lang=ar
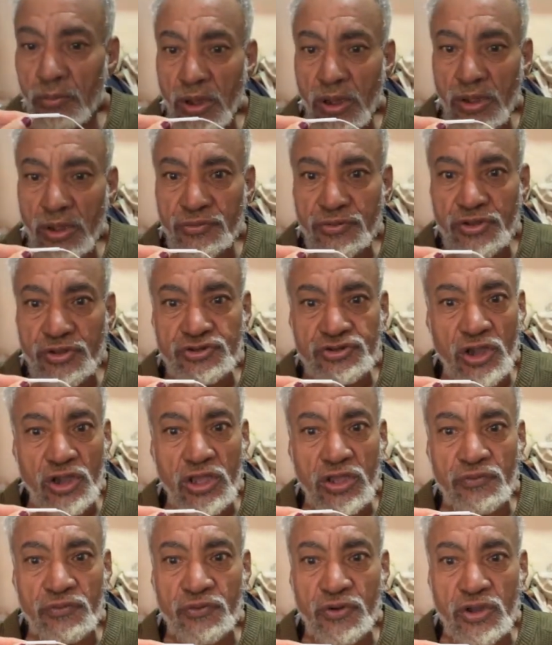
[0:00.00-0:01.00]
عنديش
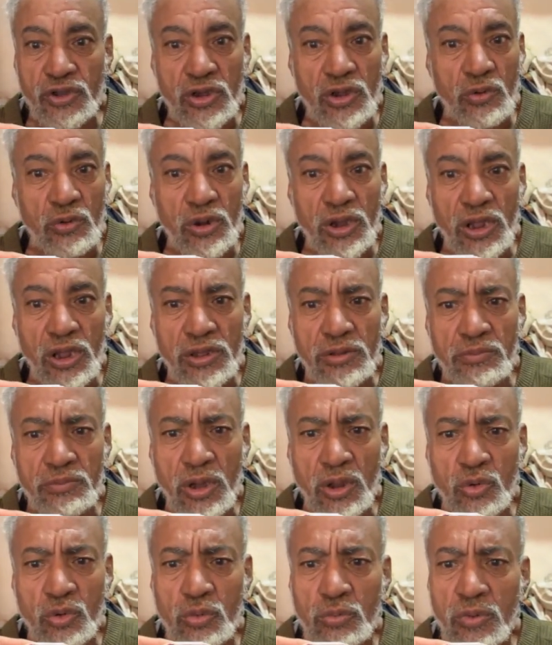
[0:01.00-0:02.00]
اي فكره ولا اي
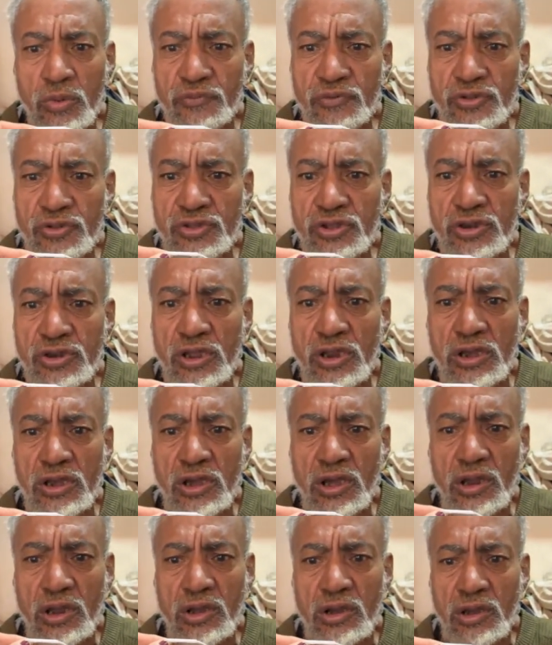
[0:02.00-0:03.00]
معلومه في الدنيا اللي
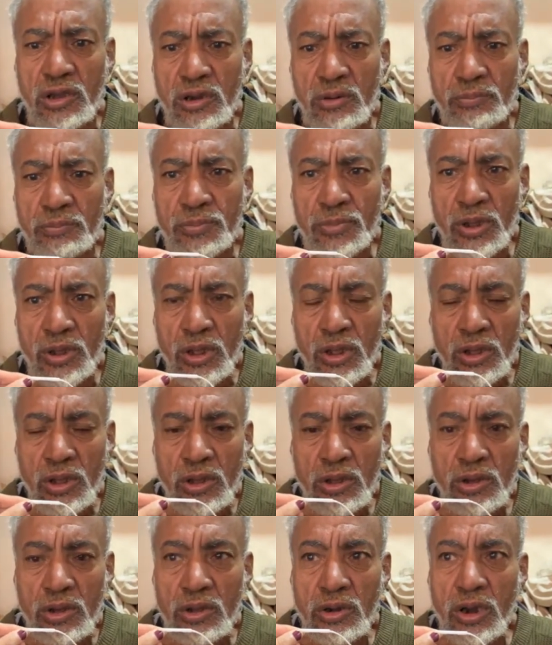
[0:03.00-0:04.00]
خلقها رب
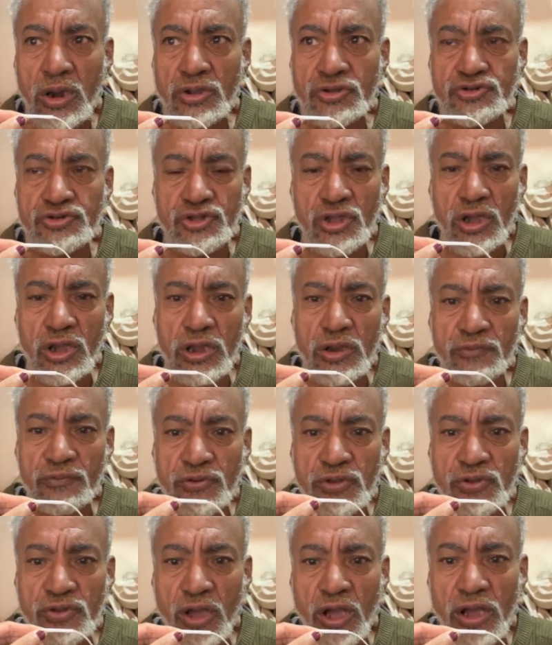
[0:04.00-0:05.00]
راح اشتغل
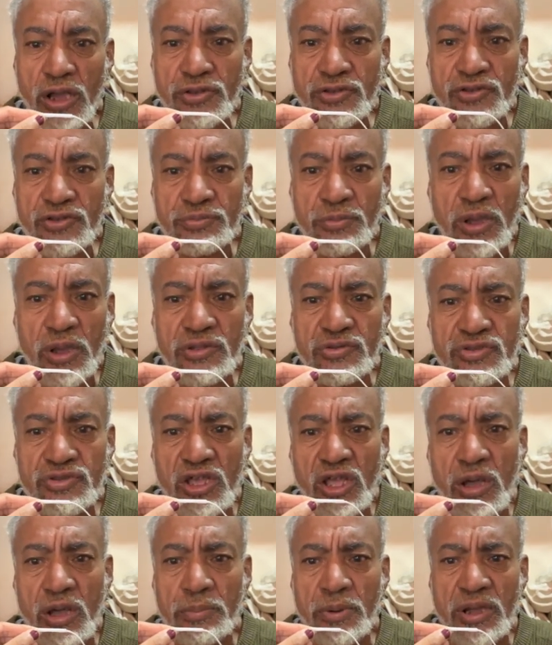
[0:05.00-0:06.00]
في حاجه اسمها
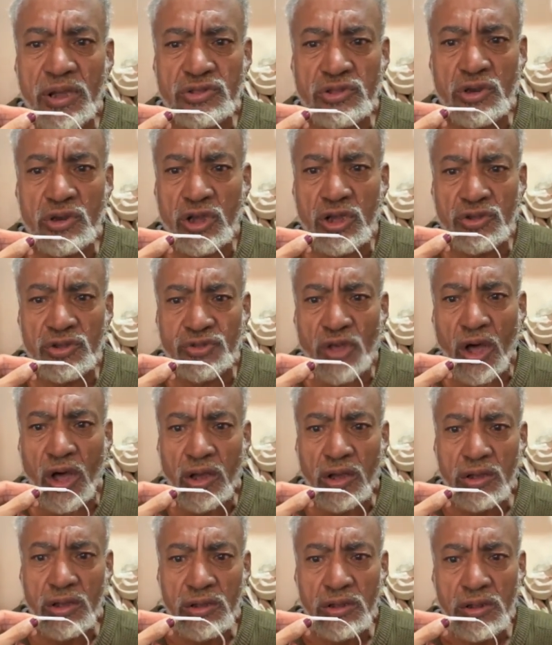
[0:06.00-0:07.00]
انتخابات الاعضاء
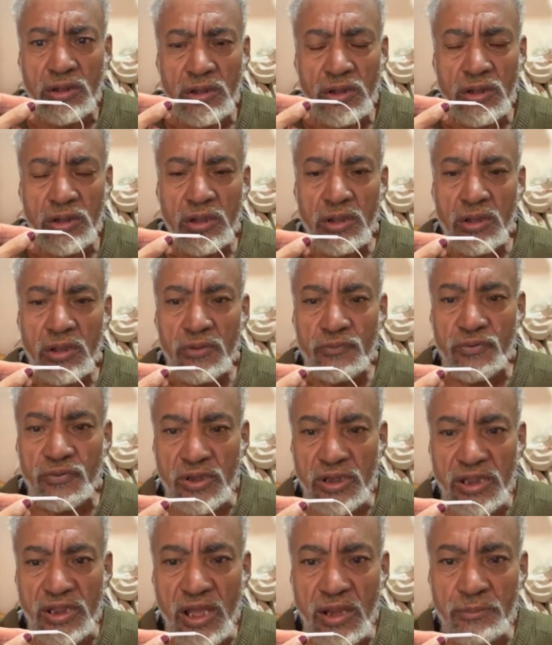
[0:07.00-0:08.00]
في
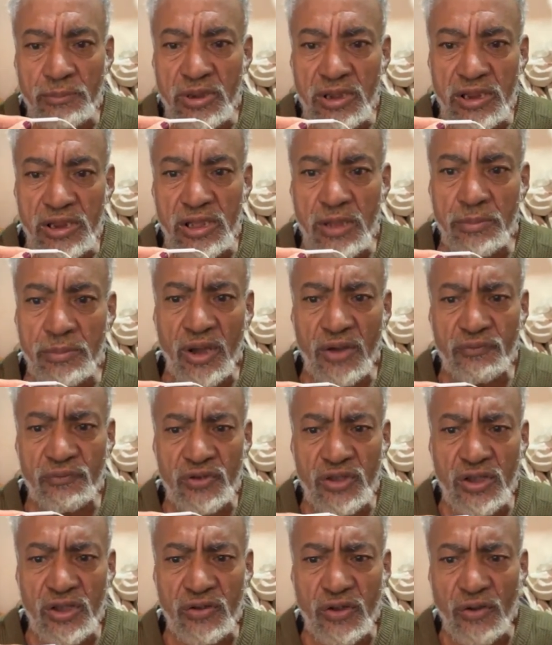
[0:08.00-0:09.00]
الايام اللي هي بقى
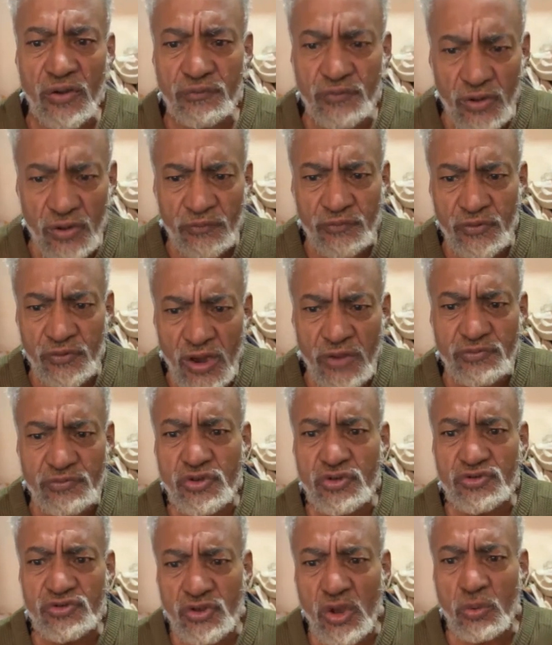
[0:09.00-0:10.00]
في, في نفس
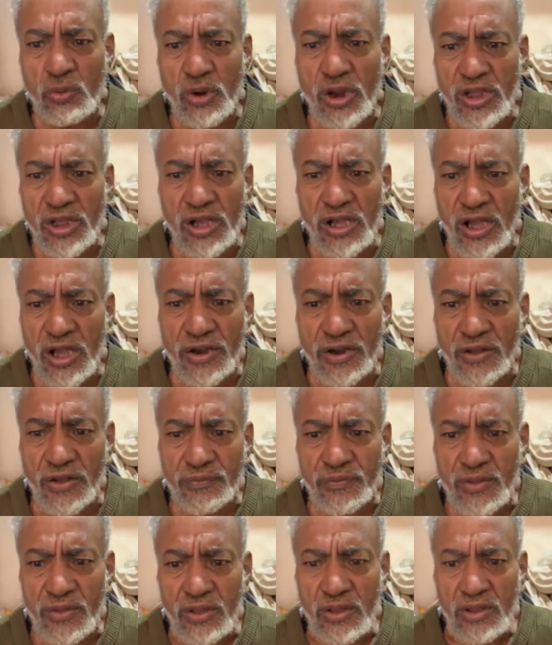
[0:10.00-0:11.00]
الثوره هي كانت
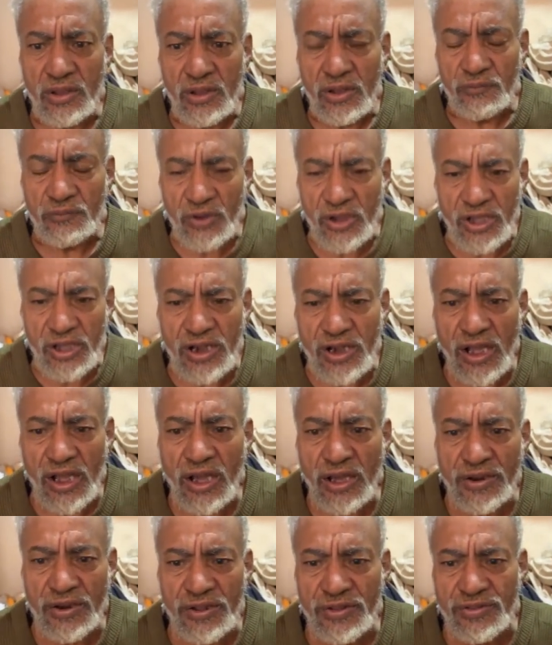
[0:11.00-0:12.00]

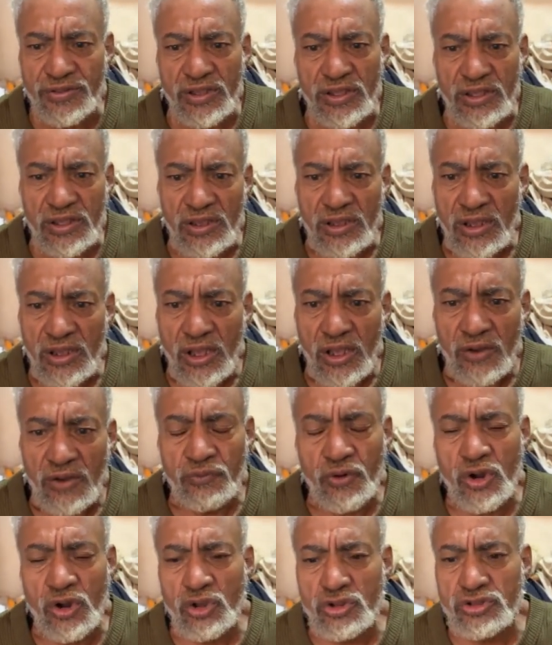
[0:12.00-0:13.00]
فاكرها انا دي
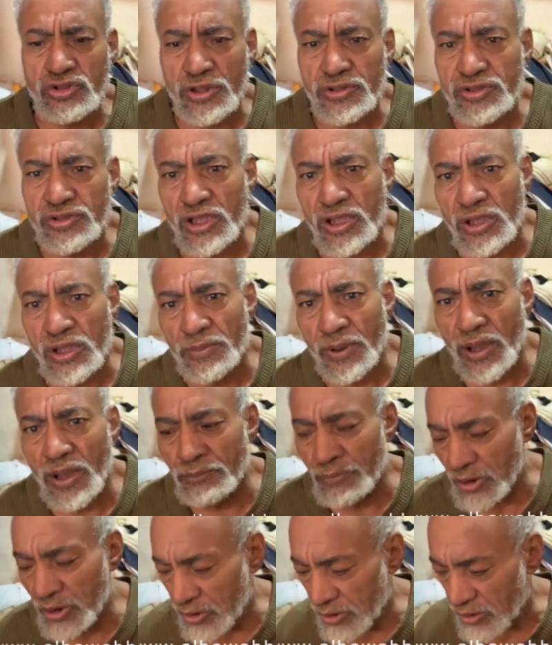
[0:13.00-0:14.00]
فرحت انتخب
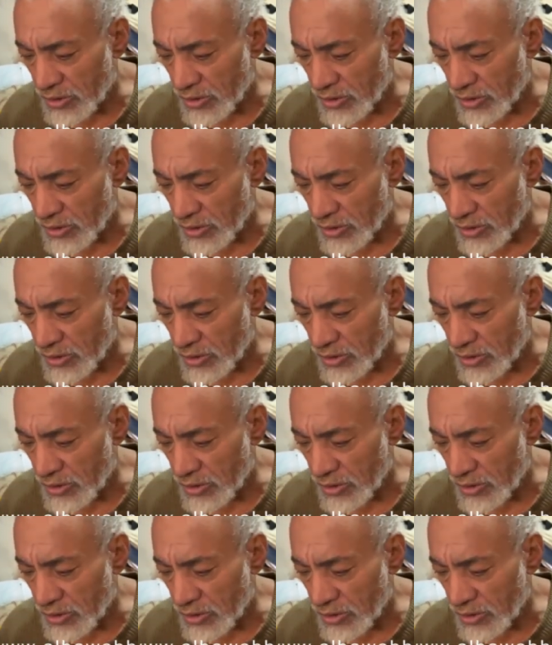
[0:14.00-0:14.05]
عمك